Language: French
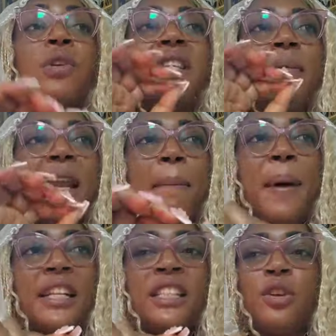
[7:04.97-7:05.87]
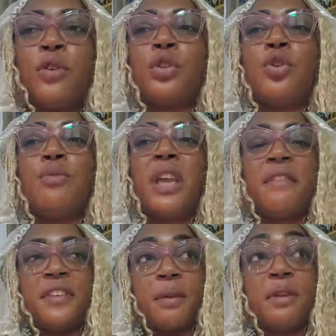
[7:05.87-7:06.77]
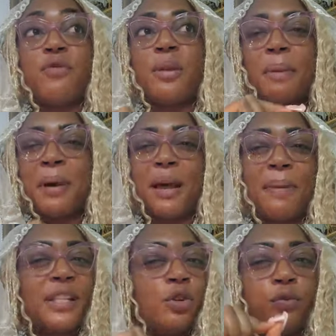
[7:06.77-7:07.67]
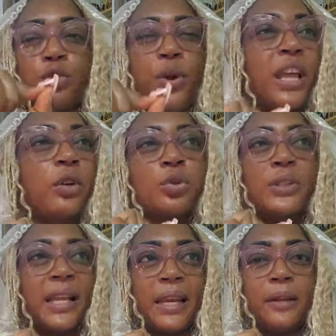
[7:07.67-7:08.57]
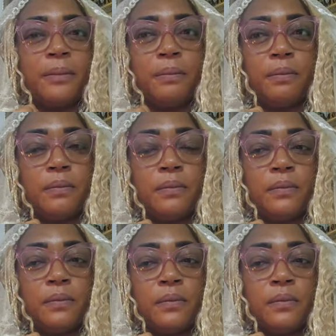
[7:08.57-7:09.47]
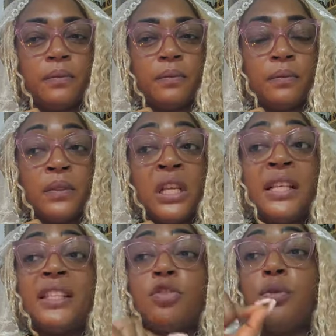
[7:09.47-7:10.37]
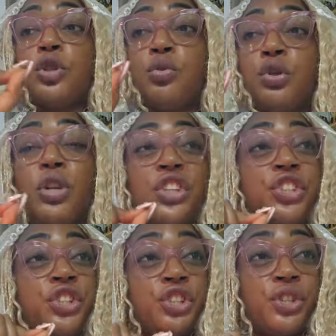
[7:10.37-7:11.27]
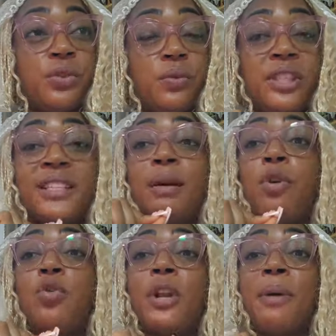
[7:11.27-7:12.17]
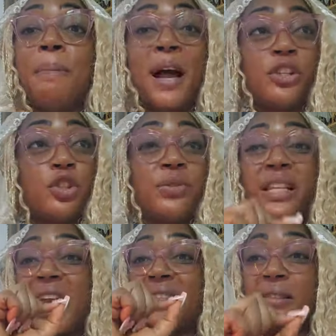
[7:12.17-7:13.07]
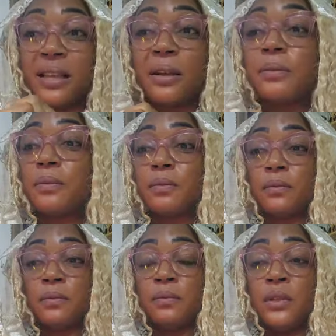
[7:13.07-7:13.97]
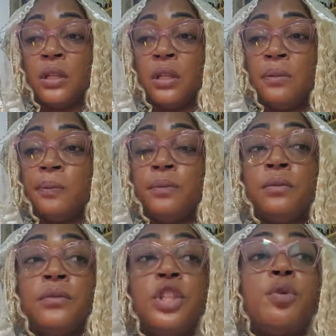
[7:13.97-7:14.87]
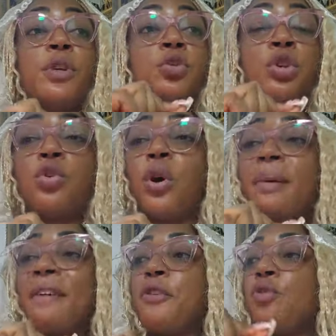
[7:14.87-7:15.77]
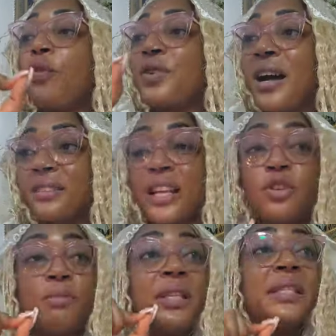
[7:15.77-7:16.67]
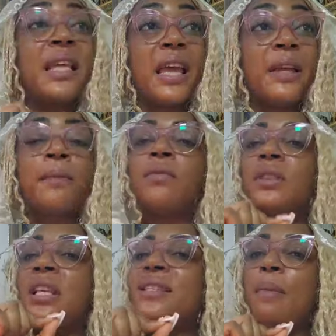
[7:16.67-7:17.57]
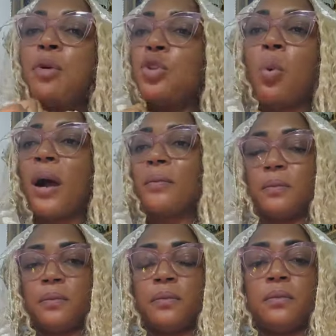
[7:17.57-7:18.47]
vous aimez la partie où votre lumière vient, mais vous n'aimez pas la partie où vous donnez quelque chose à quelqu'un. Si tu me suis, tu es chiche. Désabonne-toi de ma page. Vous avez ça. Si tu me suis, tu ne connais pas fait une offrande dans un ministère. Désabonne-toi.